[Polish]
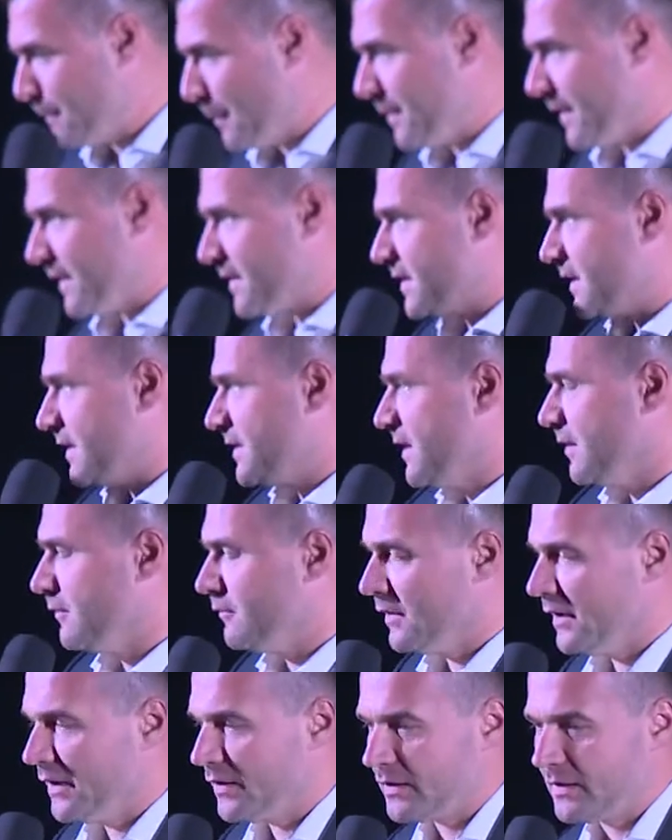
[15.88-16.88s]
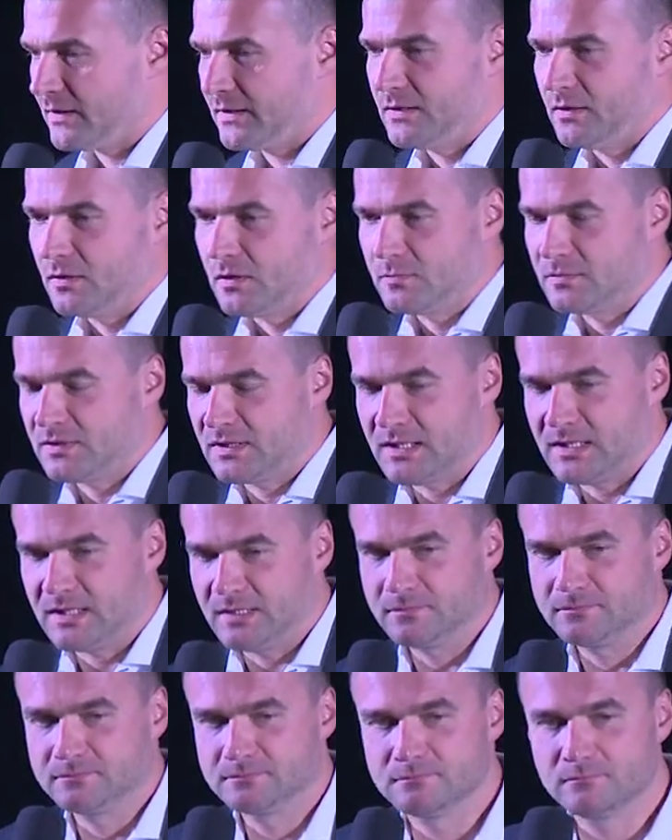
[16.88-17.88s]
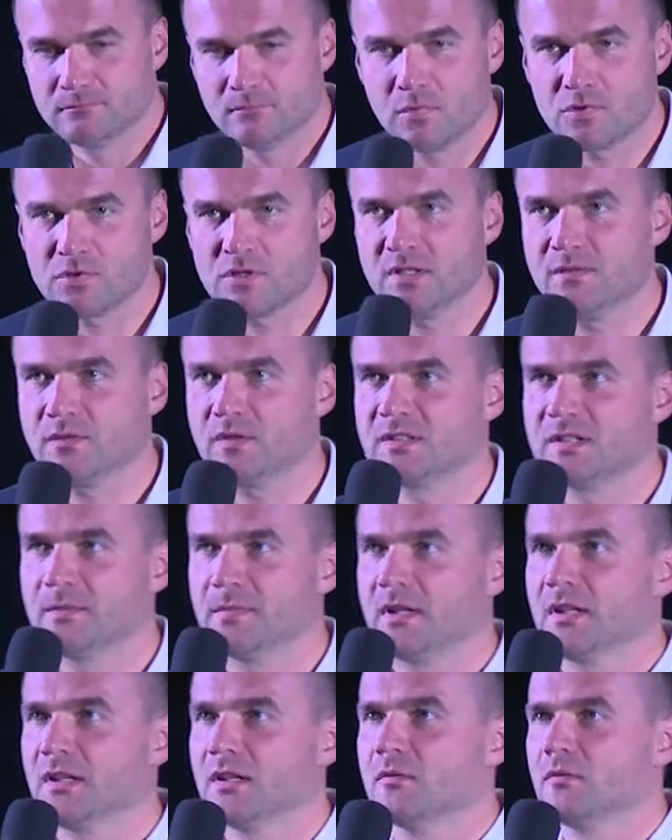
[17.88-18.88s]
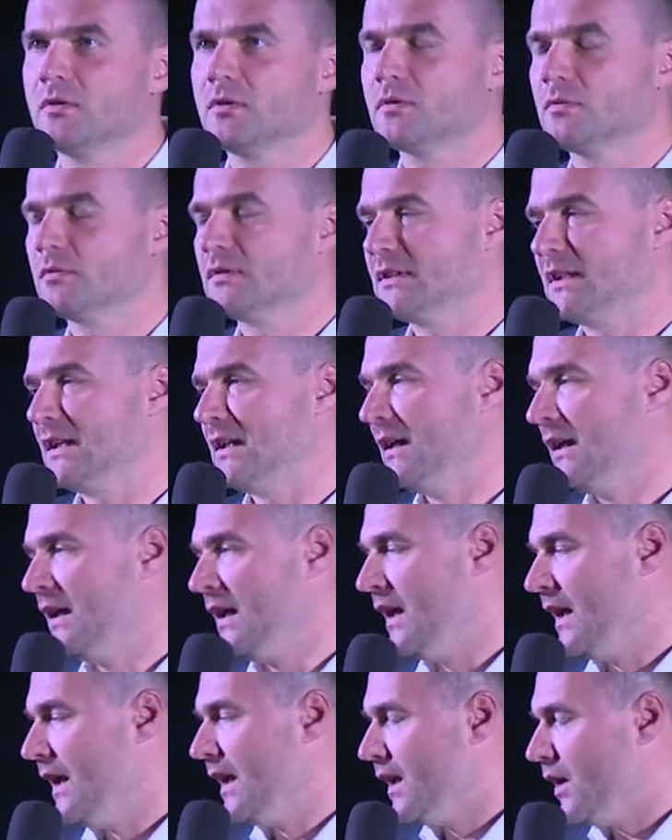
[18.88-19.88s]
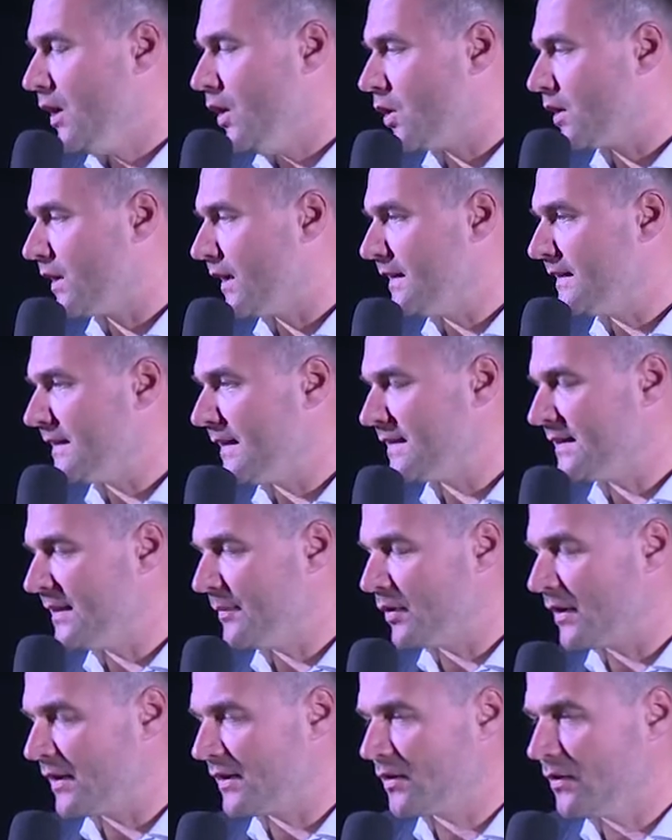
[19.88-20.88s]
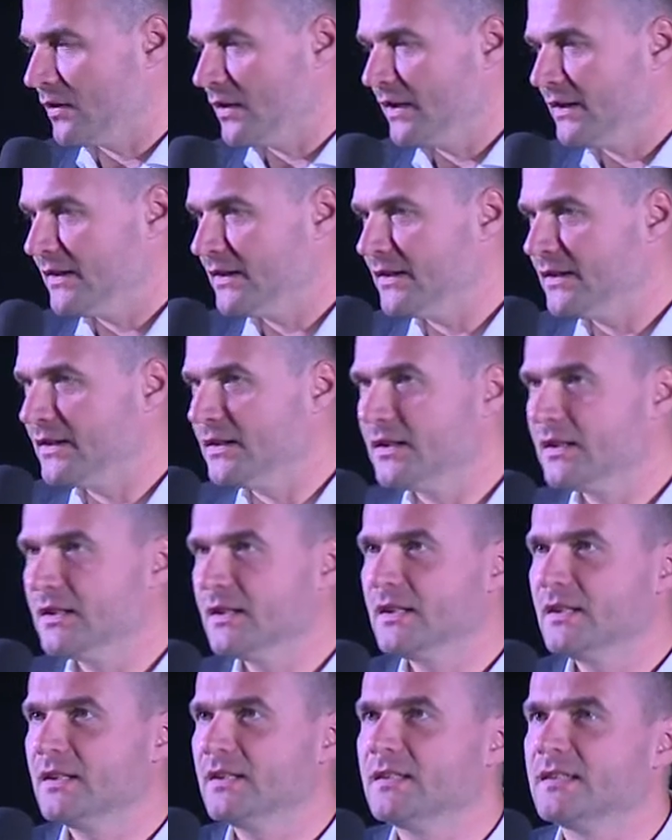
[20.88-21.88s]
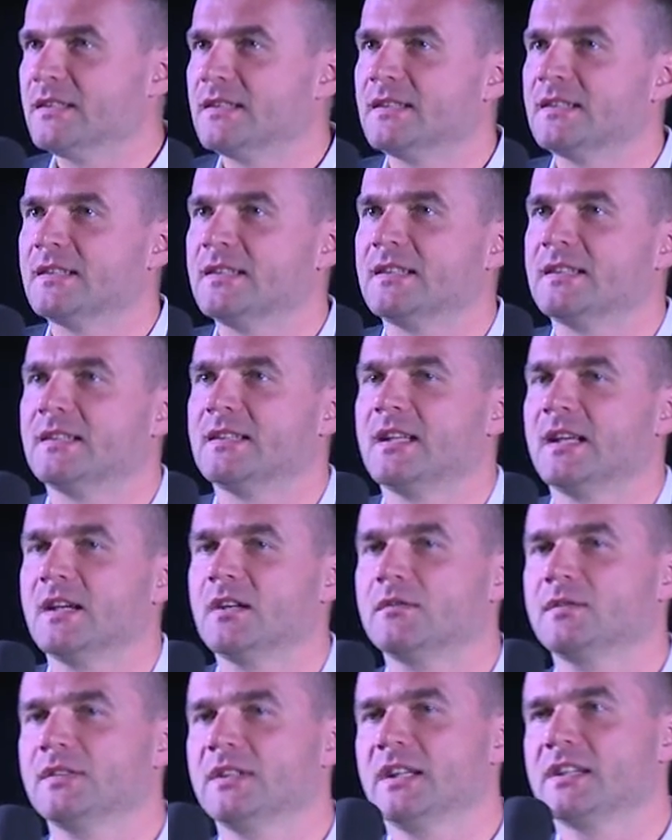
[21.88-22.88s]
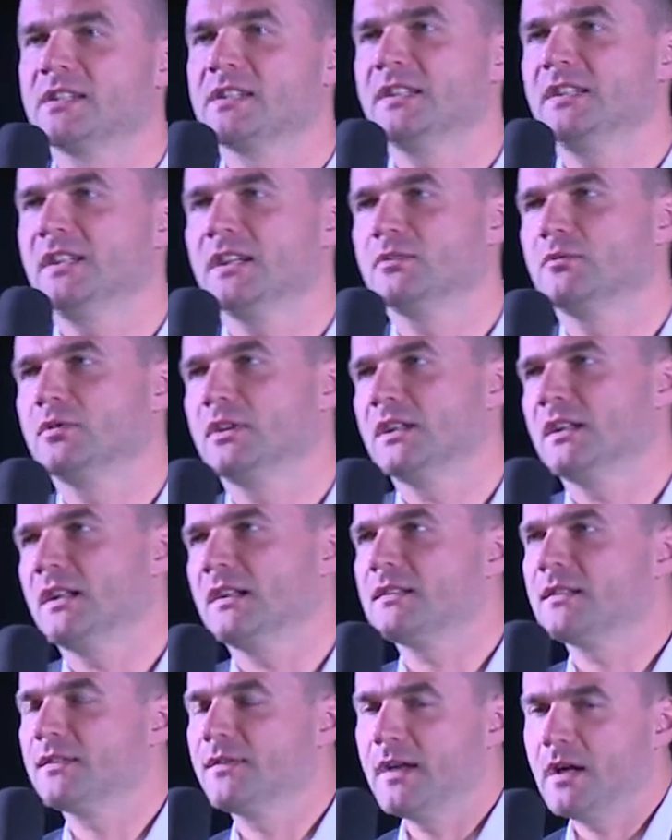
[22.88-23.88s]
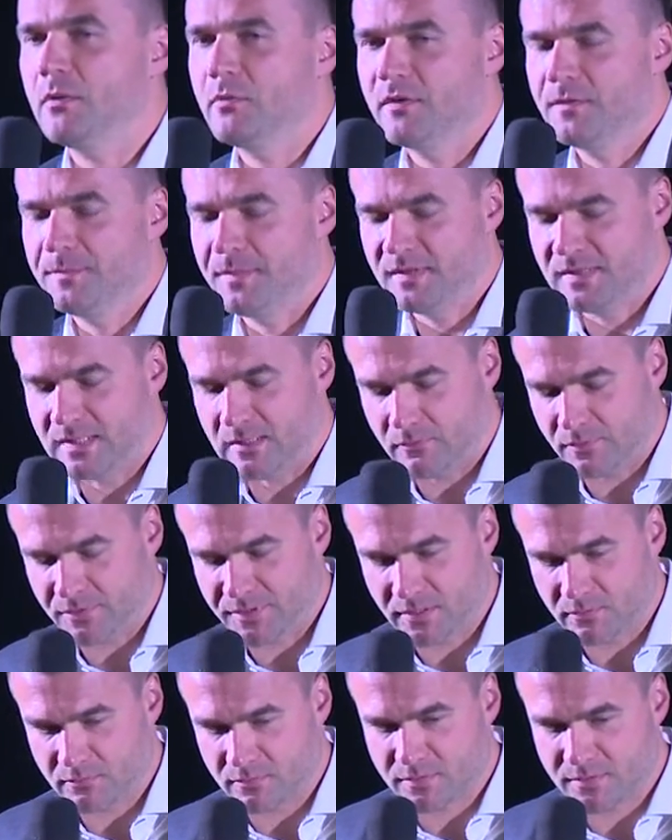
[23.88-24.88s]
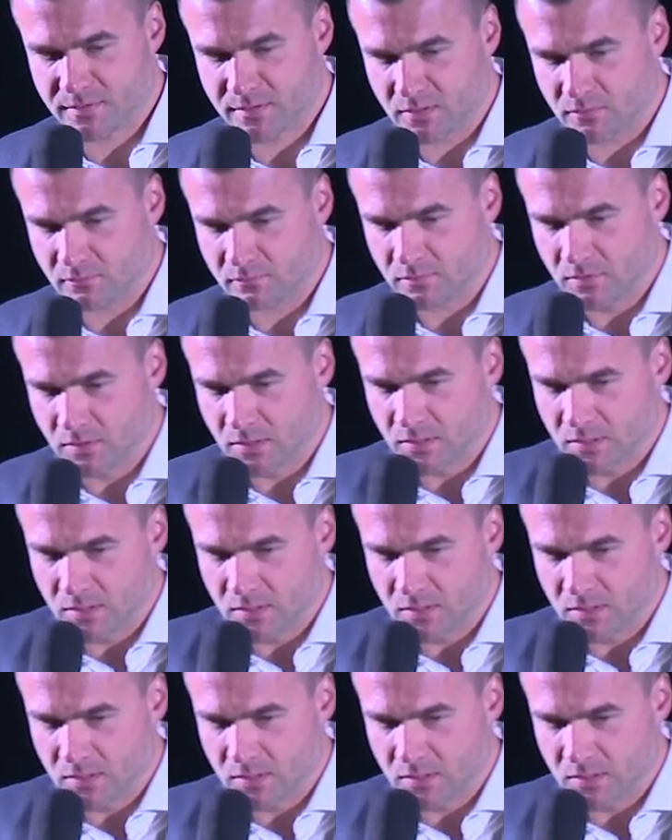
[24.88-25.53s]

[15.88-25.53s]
po pierwsze dziękuję organizatorom za możliwość zabrania głosu, za organizację po raz kolejny e, tego wydarzenia, które na trwałe wpisało się już w tą